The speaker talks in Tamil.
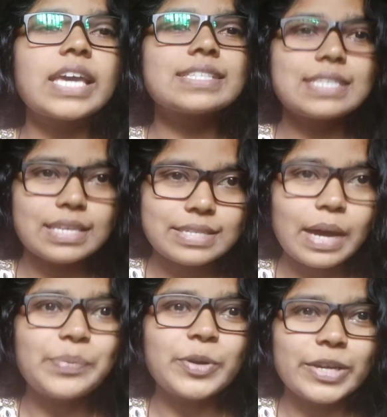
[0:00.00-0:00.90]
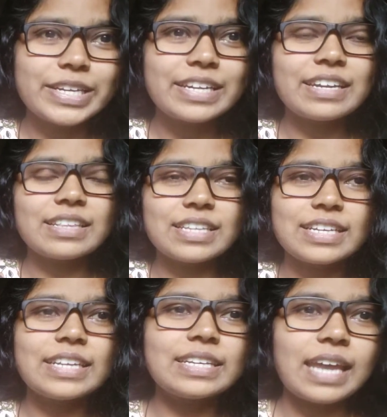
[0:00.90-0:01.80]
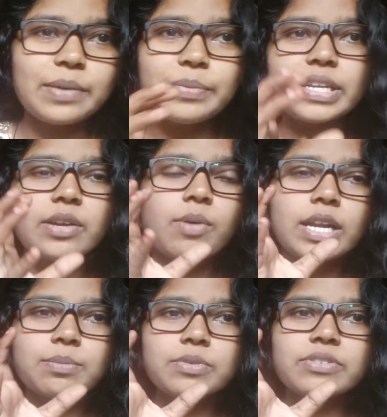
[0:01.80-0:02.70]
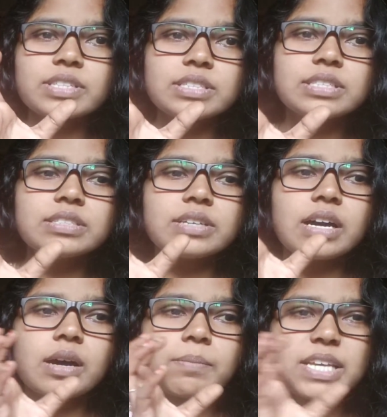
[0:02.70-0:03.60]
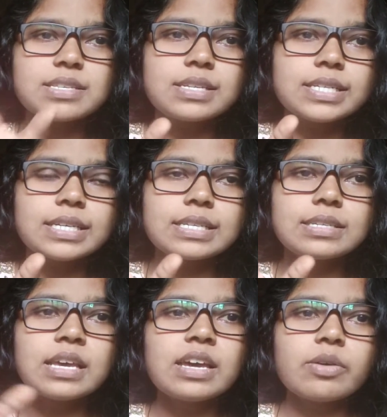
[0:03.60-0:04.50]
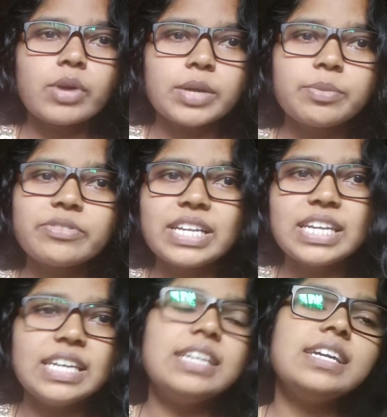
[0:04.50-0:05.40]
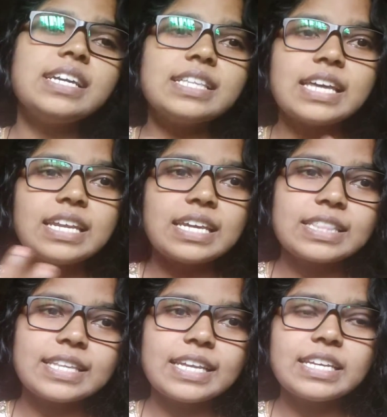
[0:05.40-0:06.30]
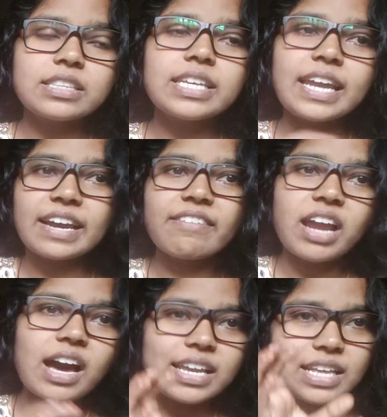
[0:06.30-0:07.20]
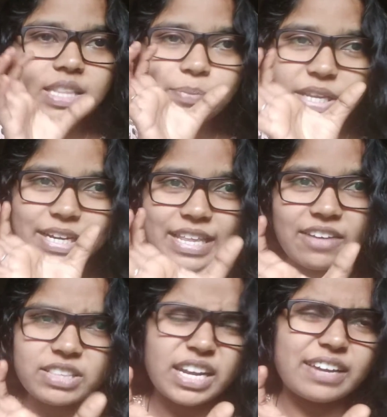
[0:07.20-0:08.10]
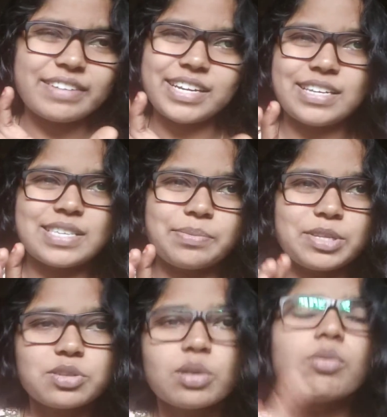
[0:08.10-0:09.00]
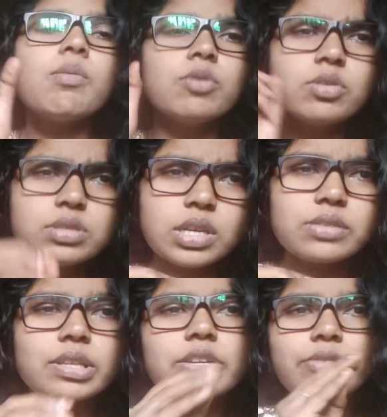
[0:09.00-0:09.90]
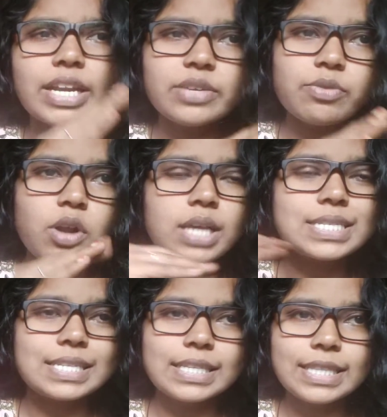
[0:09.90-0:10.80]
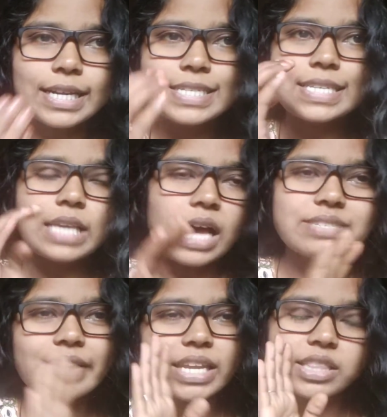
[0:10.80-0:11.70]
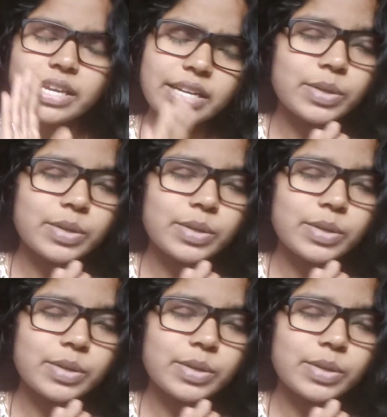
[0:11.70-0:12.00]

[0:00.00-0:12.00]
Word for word: எக்ஸசைஸ்க்கு அப்புறம் இருக்கிற அந்த டீ டைம் பீரியட் உடம்பு வந்து மசில் டியர்ஸ் உடம்பு வலி இது இருந்து ரெக்கவர் ஆகிற அந்த பீரியட் தான் வந்து ரெக்கவரி டேஸ் அப்படின்னு சொல்லுவோம் மோஸ்ட் அது வந்து டுவெண்ட்டி ஃபோர் இருந்து தேர்ட்டி சிக்ஸ் ஹவர்ஸ் வரைக்கும் தான்